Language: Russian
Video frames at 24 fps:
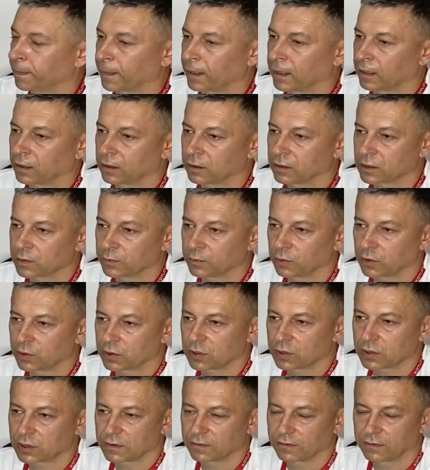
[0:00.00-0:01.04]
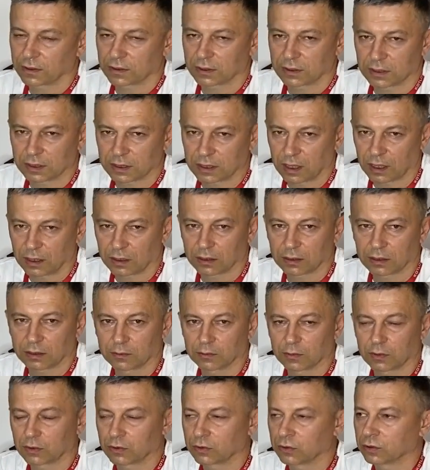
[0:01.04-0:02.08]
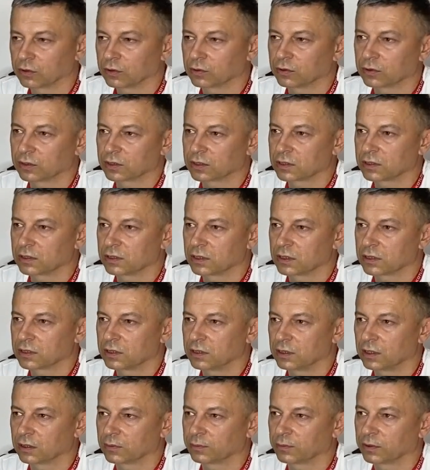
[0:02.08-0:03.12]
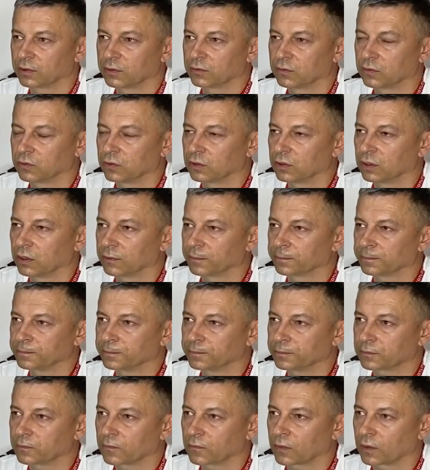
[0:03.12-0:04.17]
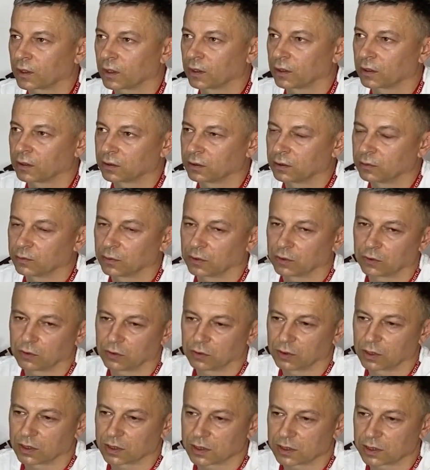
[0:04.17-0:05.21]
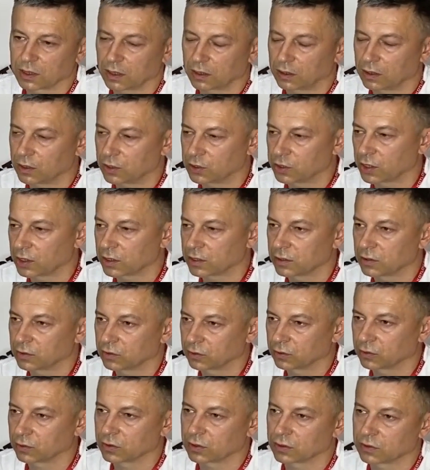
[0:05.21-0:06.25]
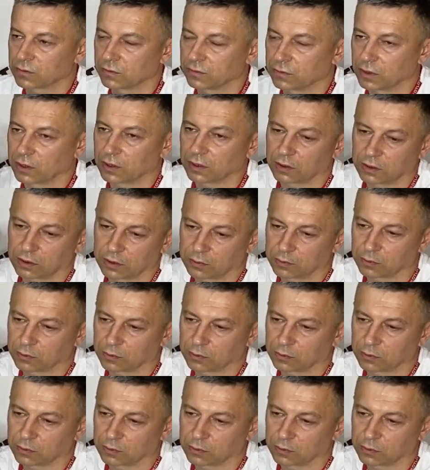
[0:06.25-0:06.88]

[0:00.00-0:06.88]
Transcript: А, используется вертикальный дымоход, то есть здесь нет подвода а, дымохода с задней части, то есть вверх,